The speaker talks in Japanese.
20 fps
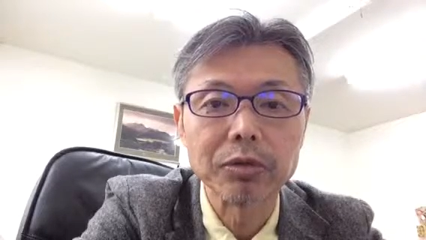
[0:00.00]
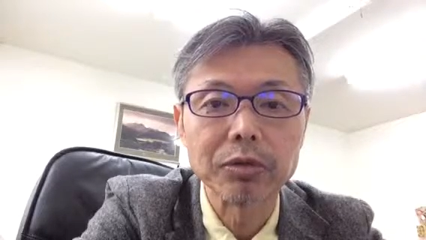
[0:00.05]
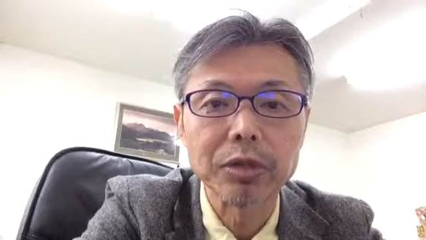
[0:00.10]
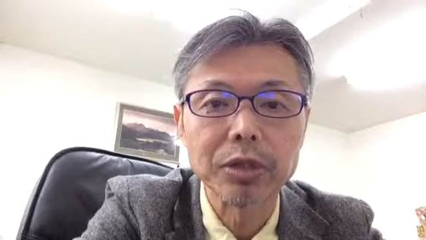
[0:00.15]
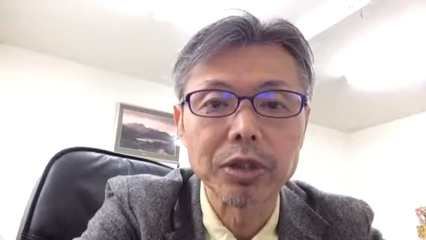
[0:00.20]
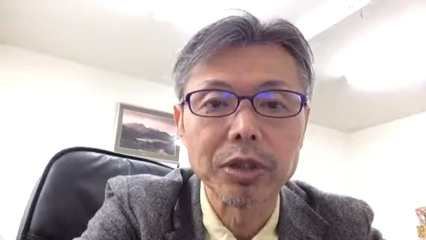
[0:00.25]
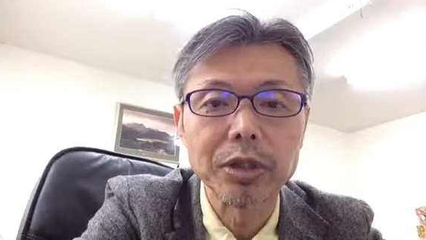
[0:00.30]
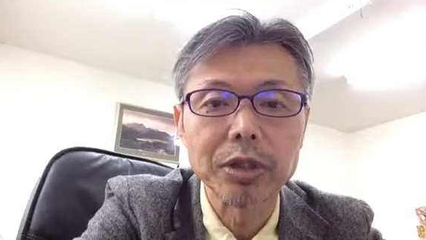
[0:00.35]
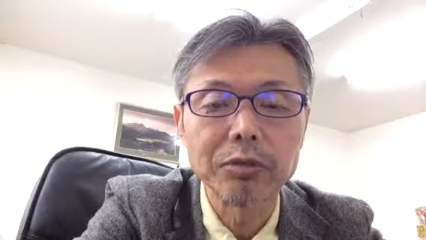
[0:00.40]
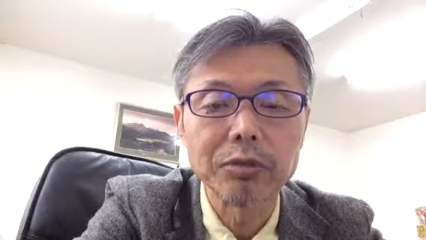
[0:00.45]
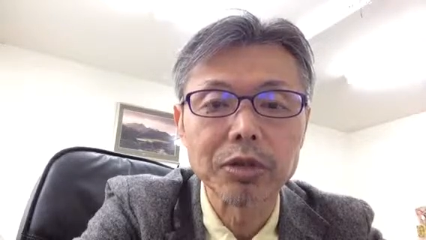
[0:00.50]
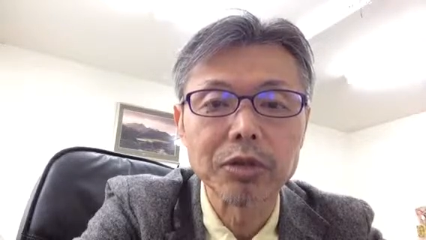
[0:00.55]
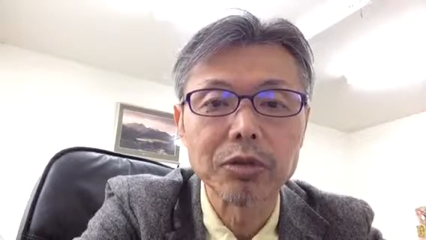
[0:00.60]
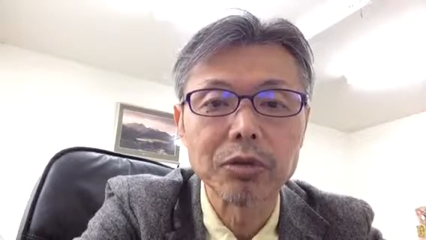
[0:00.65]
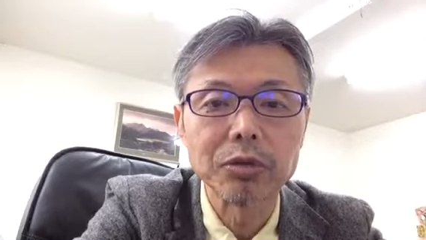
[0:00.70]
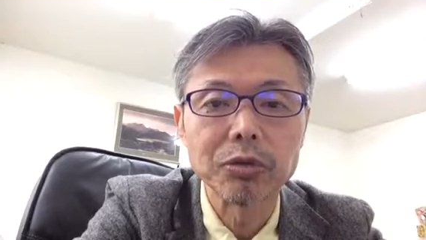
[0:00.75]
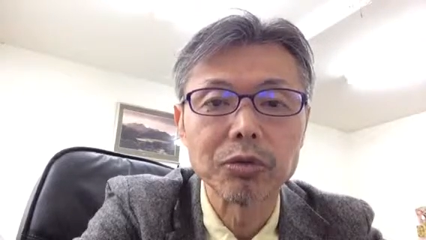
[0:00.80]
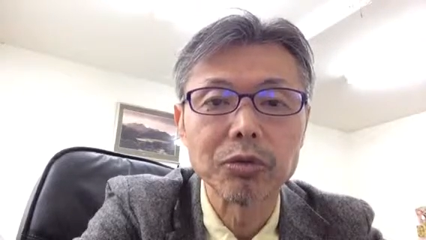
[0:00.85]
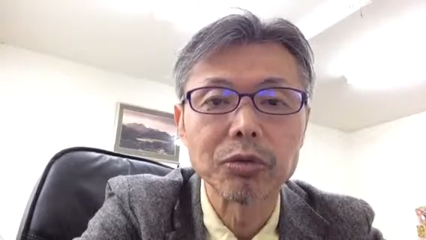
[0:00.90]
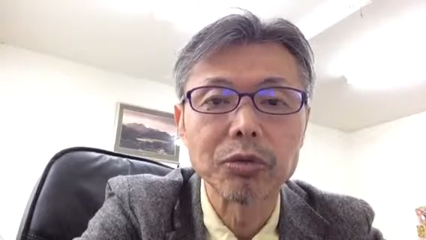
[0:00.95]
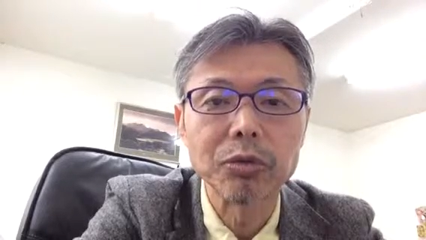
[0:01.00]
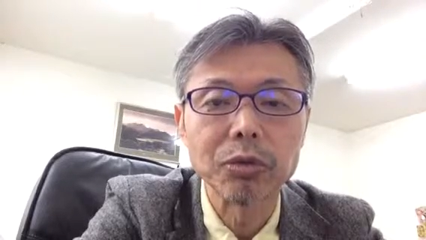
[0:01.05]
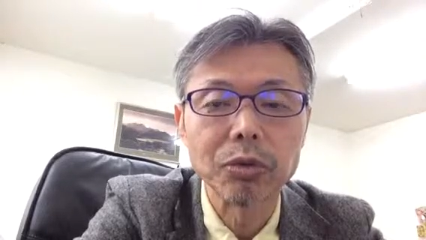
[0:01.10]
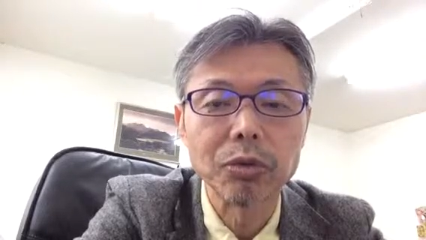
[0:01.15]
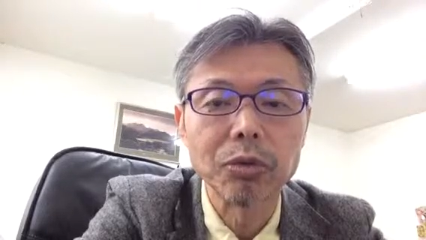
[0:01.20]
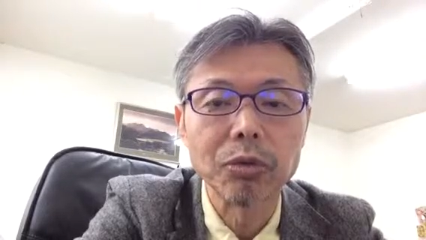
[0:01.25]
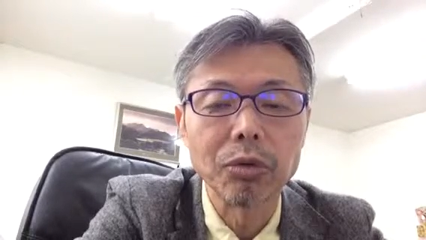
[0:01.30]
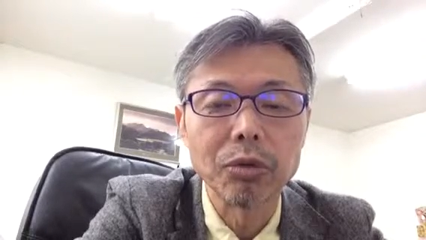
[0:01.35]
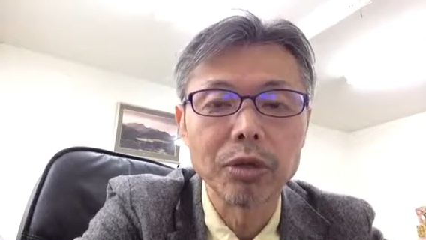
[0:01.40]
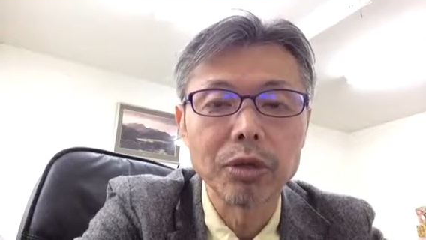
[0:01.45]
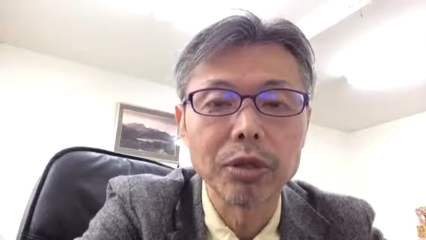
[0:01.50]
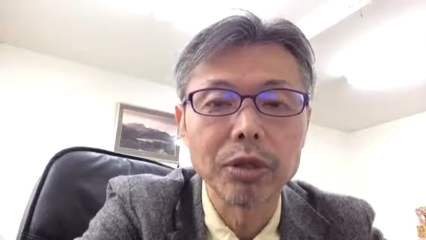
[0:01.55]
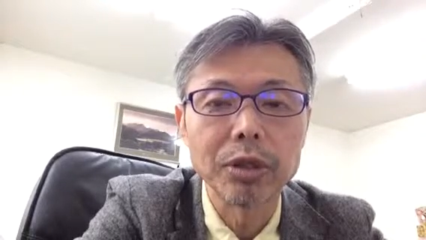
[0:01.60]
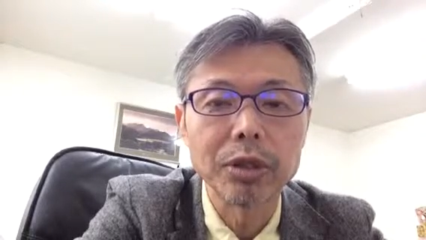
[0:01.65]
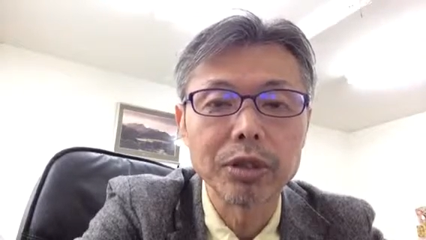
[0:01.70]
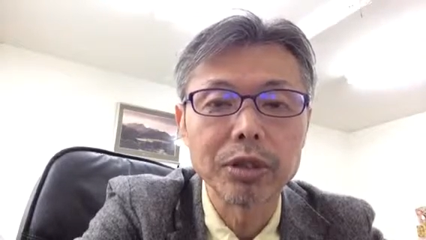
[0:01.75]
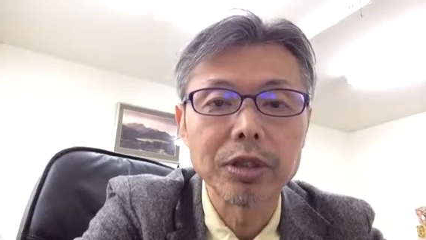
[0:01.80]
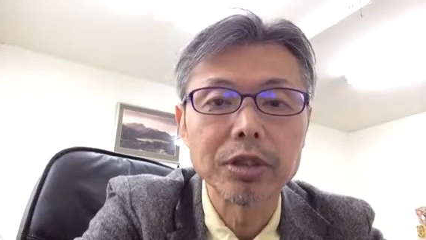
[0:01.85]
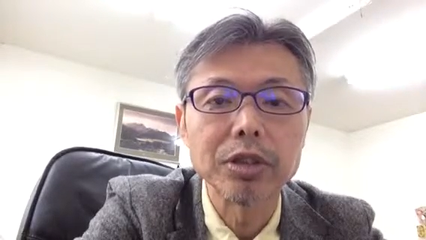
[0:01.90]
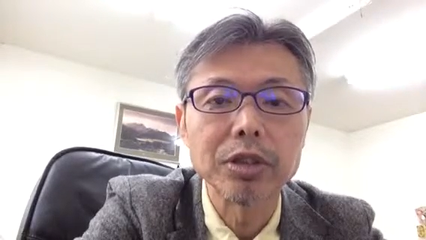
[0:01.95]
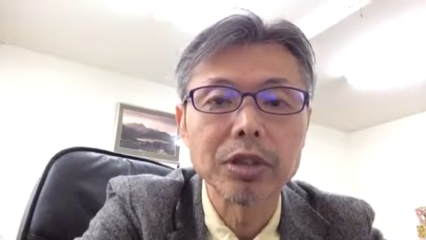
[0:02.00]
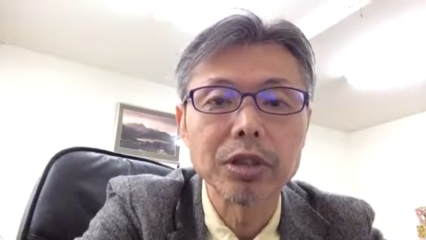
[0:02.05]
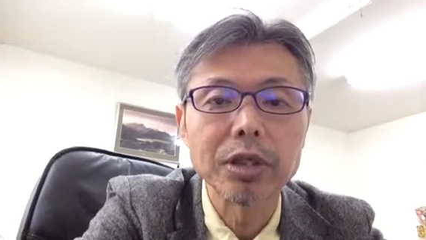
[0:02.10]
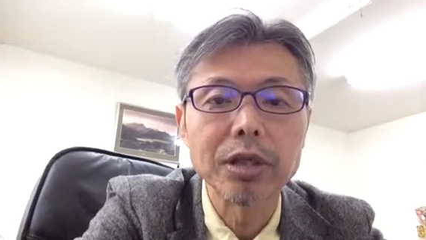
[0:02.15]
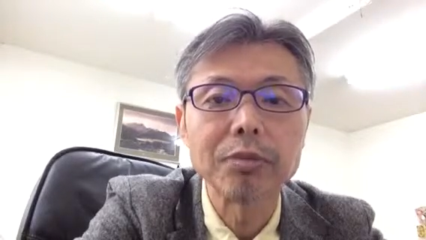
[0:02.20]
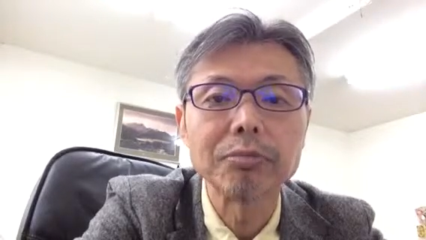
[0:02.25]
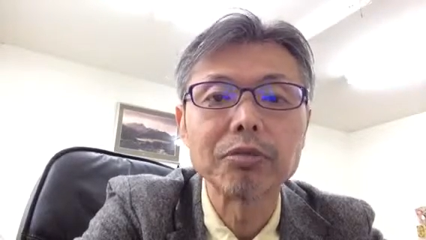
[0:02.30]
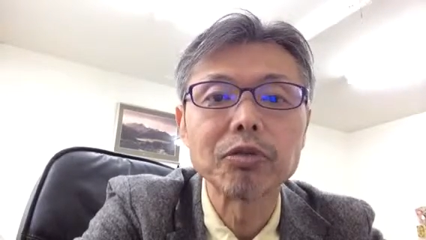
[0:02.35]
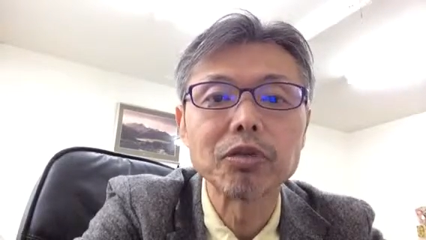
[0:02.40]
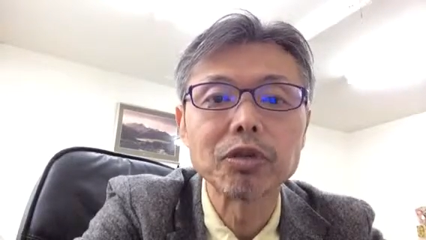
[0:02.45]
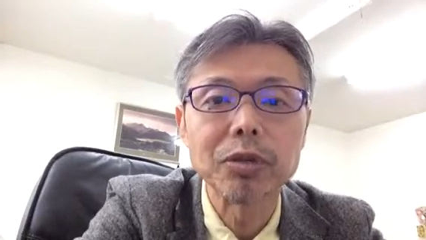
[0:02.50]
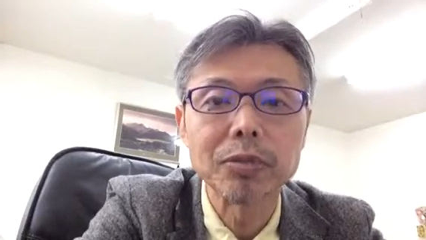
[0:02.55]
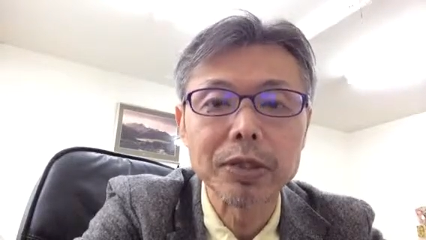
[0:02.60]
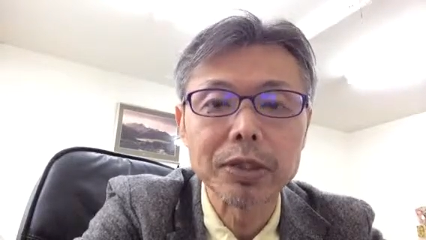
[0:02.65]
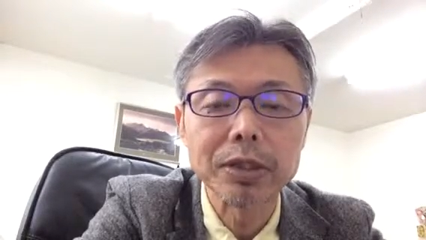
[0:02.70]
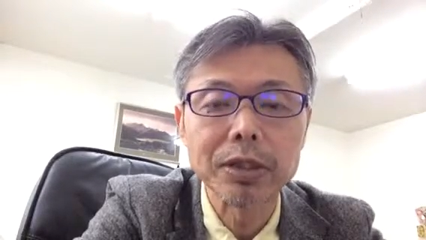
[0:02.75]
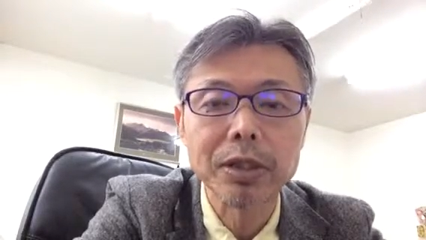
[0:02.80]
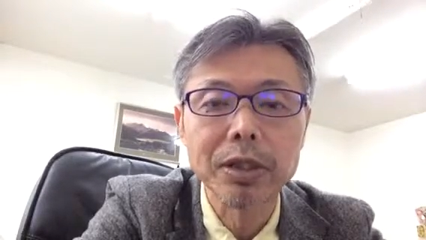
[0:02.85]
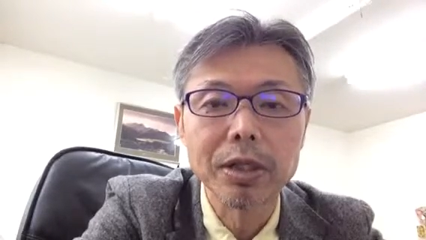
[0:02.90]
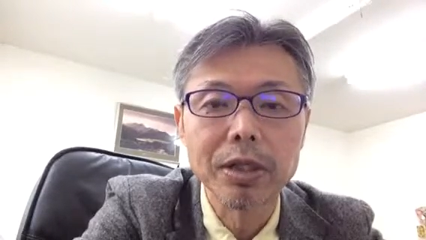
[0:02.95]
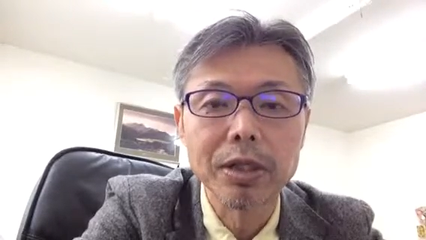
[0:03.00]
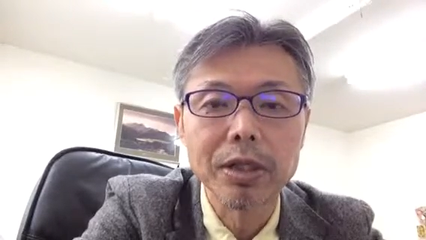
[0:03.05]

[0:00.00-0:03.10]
能性がありますということを正式に発表しています。